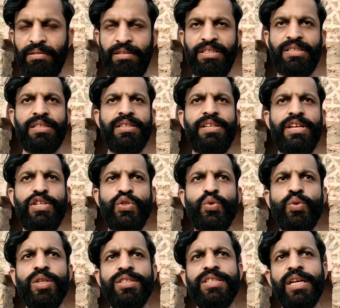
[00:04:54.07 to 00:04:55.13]
इसका ये इशू
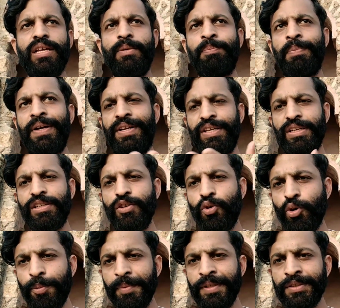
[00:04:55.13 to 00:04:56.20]
था शायद पीटीआई की
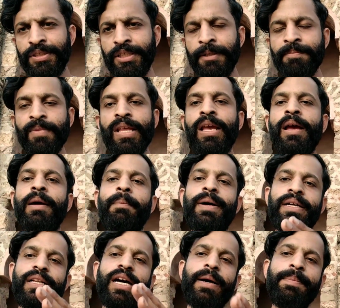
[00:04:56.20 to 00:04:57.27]
गवर्नमेंट थी
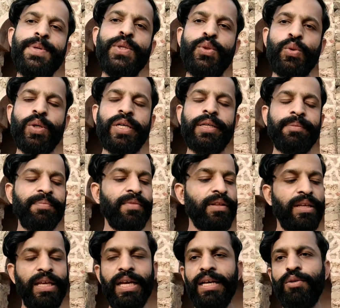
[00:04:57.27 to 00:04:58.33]
बट अभी जो है
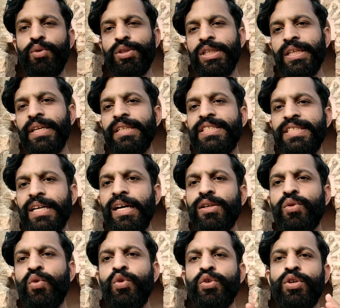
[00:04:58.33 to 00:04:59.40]
क्या होता है कि
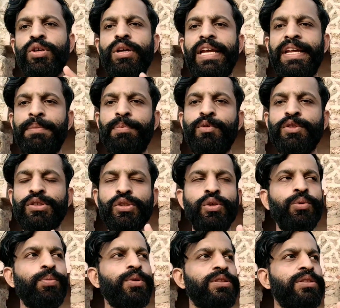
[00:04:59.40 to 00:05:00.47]
सियालकोट के एयरपोर्ट्स के
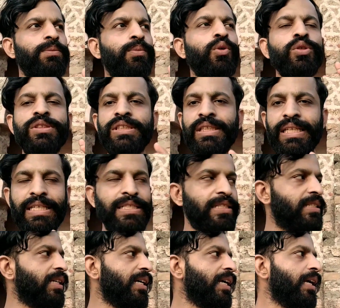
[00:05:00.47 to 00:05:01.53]
ऊपर से बहुत से
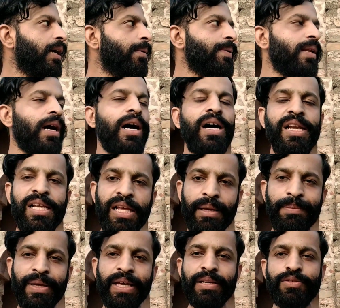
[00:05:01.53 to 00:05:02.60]
केसेस आए हैं अभी हाल ही
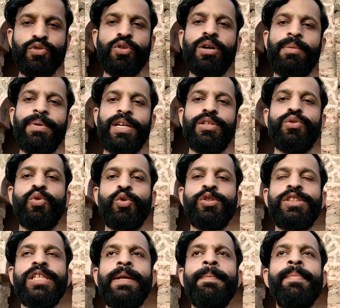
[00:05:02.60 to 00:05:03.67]
में एक जो है हमारा
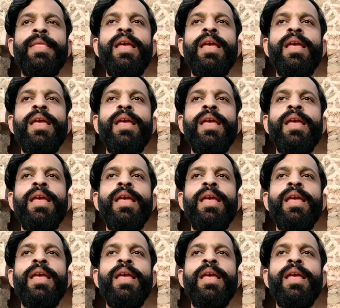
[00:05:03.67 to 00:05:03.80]
दोस्त है